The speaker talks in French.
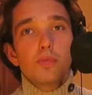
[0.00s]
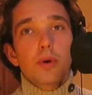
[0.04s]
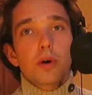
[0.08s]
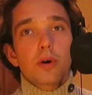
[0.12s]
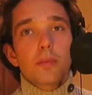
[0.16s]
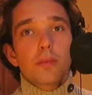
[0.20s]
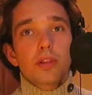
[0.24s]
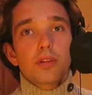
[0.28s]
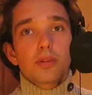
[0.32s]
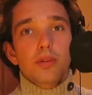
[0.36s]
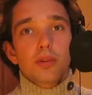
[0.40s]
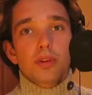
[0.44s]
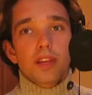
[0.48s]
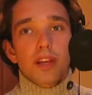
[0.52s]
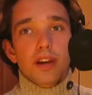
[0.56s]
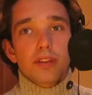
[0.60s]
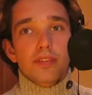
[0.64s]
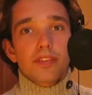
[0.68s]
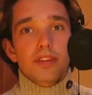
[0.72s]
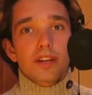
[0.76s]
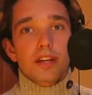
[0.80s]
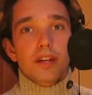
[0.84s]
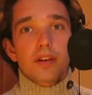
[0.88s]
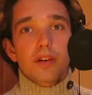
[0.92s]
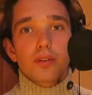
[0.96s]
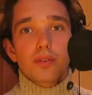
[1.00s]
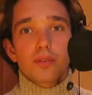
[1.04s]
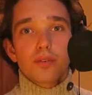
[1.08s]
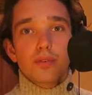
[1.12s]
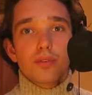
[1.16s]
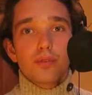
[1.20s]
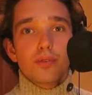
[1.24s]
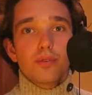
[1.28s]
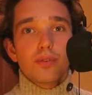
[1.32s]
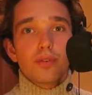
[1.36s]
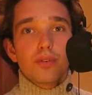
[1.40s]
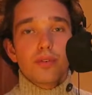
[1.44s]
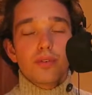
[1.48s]
premier truc à faire quand
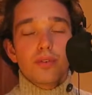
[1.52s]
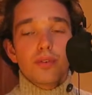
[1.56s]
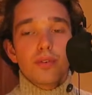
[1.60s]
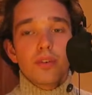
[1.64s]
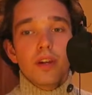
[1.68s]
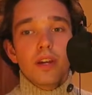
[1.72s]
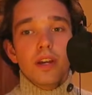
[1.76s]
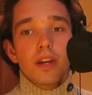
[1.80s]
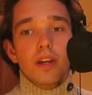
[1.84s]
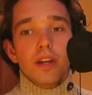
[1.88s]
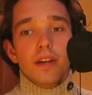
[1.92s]
tu veux,